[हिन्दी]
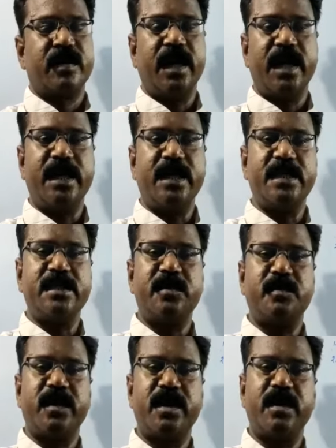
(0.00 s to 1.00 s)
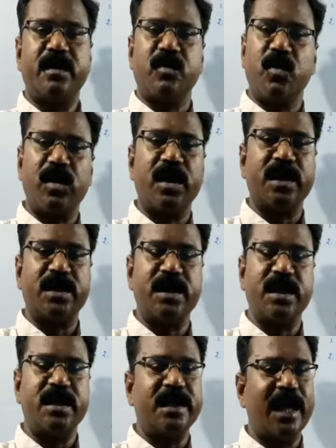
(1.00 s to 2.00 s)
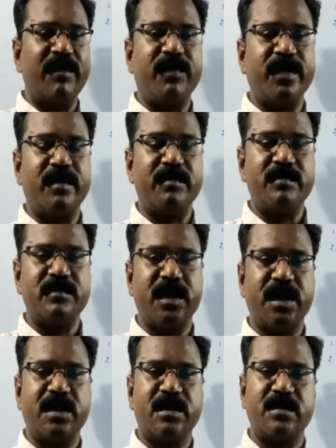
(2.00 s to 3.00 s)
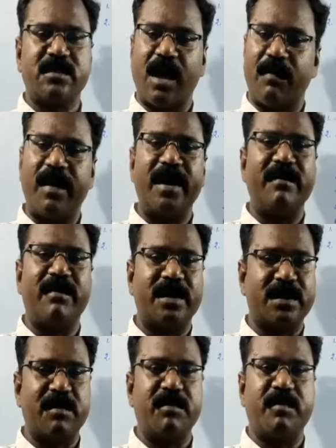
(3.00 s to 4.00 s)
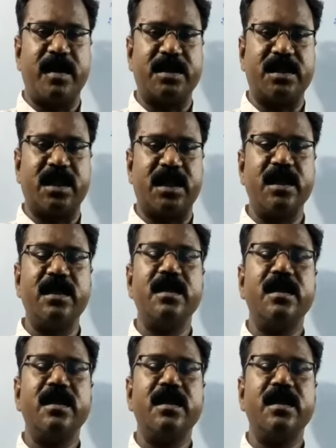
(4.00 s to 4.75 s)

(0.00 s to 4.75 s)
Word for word: यानी कि जिन पर रोक लगी है या फिर हम एक सामान्य भाषा में बात करें